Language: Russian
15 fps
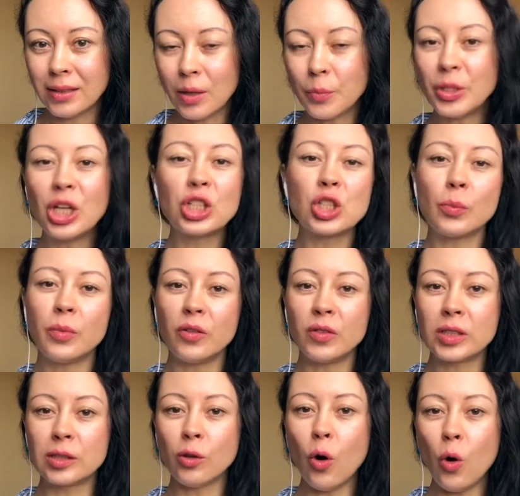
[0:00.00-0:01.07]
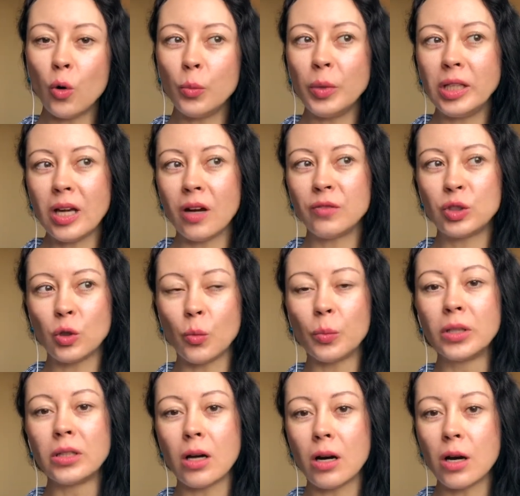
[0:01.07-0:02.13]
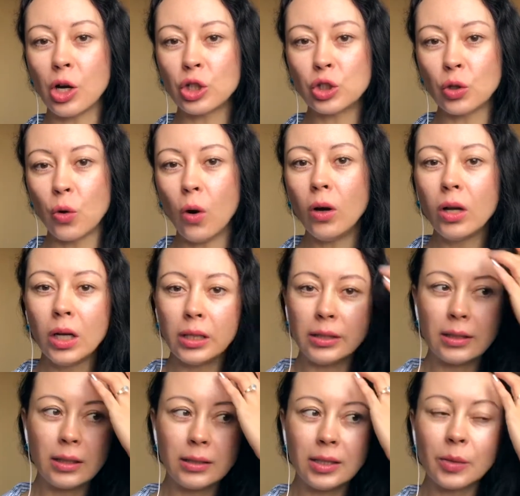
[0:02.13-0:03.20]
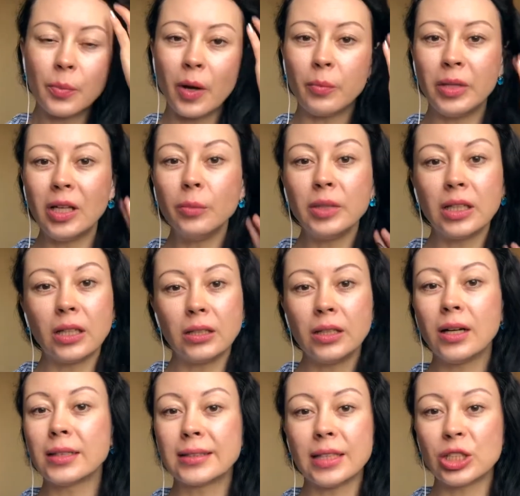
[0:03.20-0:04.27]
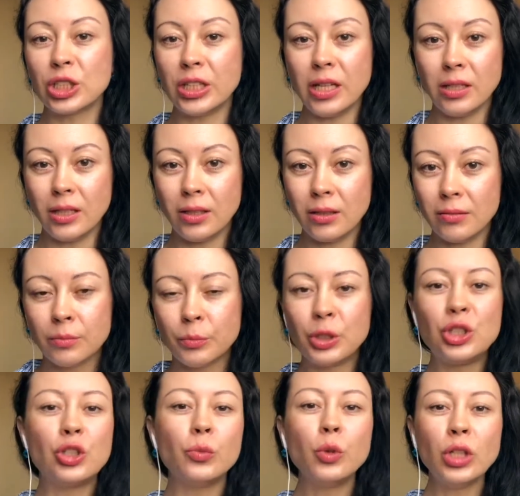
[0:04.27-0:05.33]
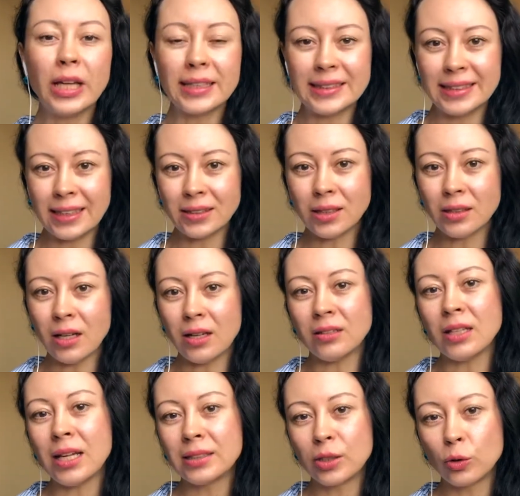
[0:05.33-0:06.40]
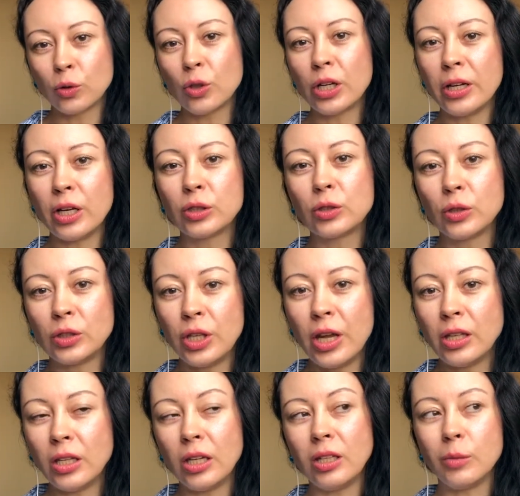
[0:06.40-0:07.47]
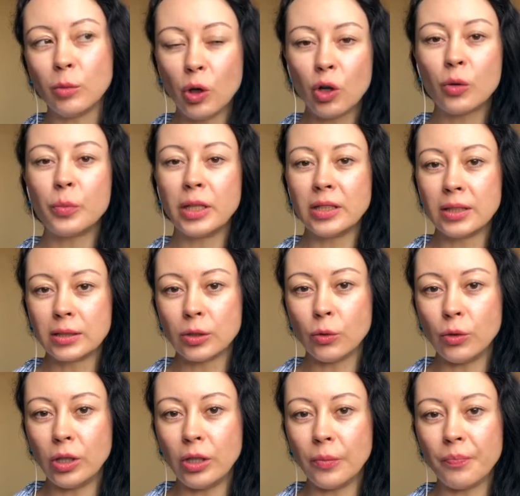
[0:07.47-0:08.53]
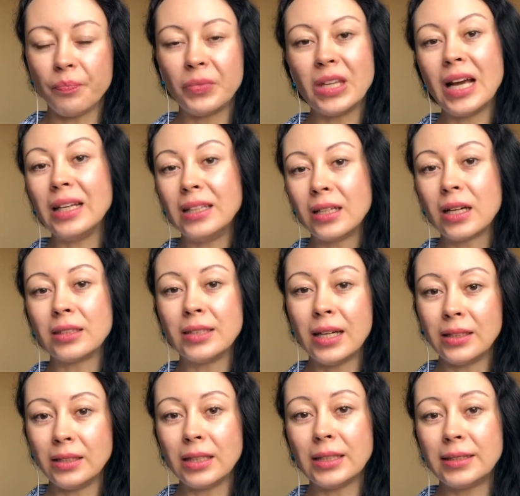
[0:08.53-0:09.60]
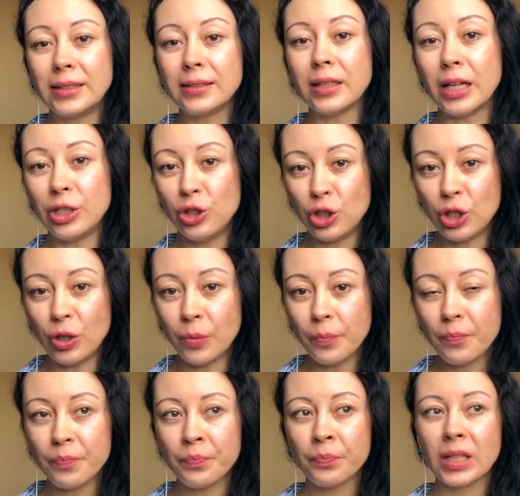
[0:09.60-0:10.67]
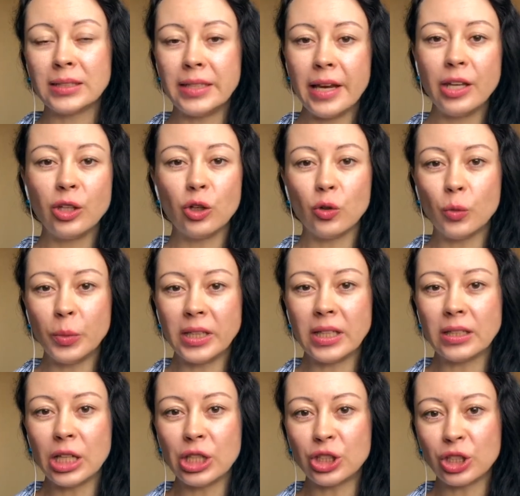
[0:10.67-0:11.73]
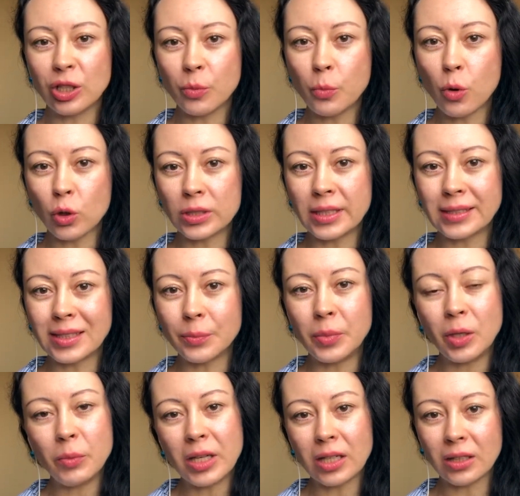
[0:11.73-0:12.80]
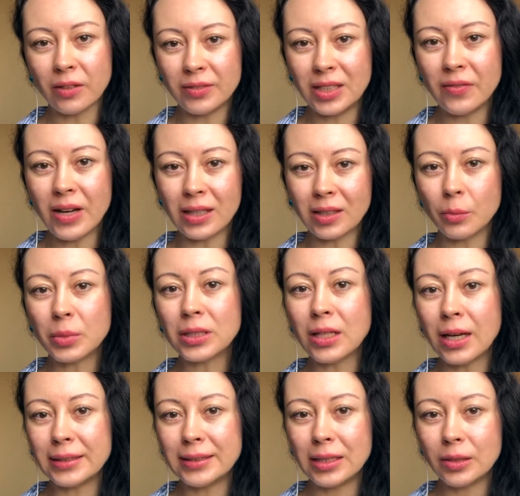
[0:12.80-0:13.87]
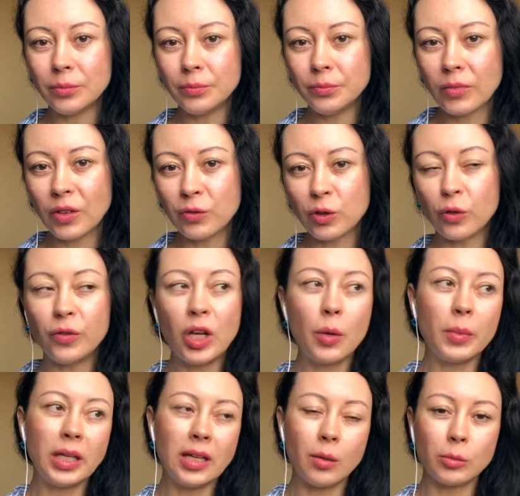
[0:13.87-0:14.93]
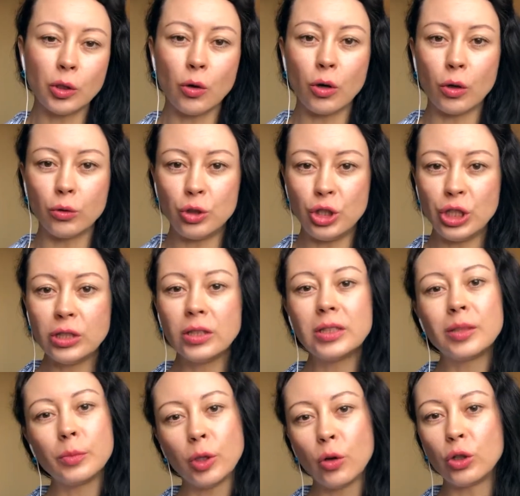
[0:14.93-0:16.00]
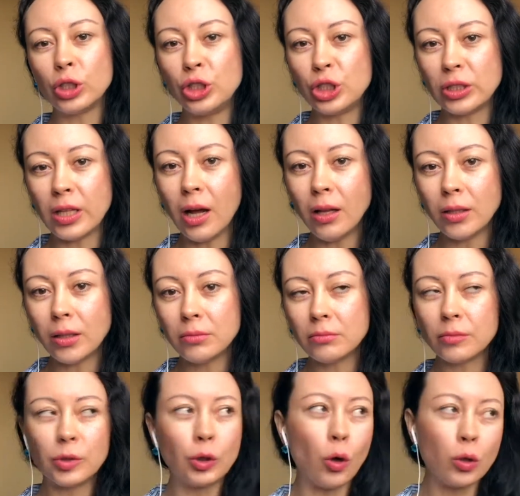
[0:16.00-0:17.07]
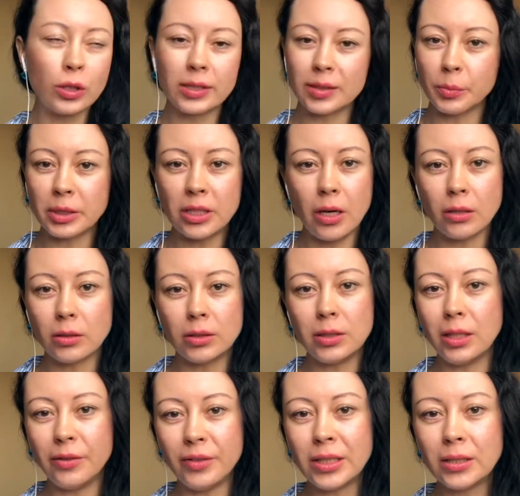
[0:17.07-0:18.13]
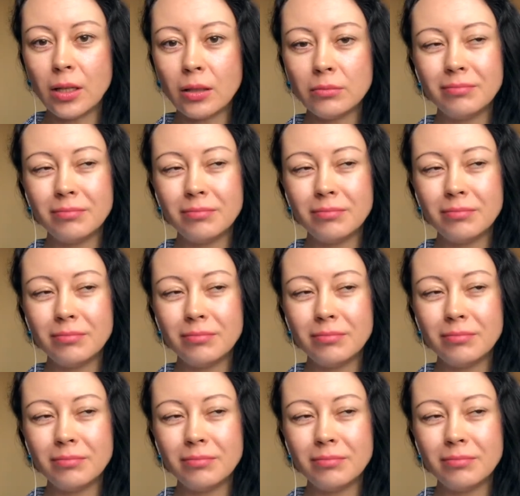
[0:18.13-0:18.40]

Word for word: Мне же повезло, у меня все было хорошо, никаких проблем, никаких осложнений. Почему я сделала лазерную коррекцию зрения? Немного предыстории. Я никогда не носила очки. Зрение у меня начало портиться примерно в девятом классе. В то время я много училась, много читала, долго смотрела телевизор.